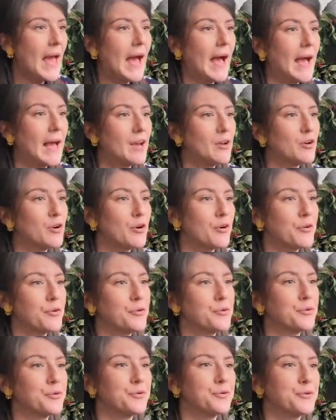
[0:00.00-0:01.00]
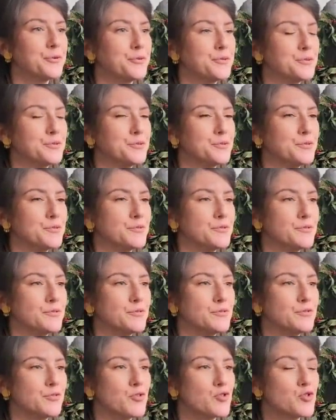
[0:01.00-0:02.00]
Alors
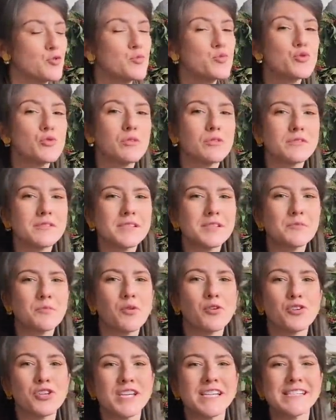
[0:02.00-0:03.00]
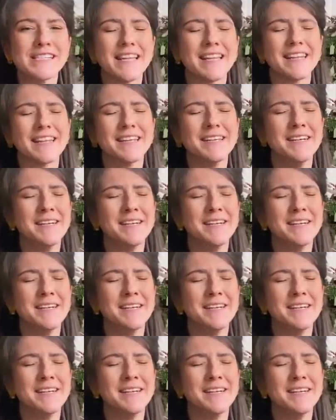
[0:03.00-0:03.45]
je me suis lancée ce projet cette année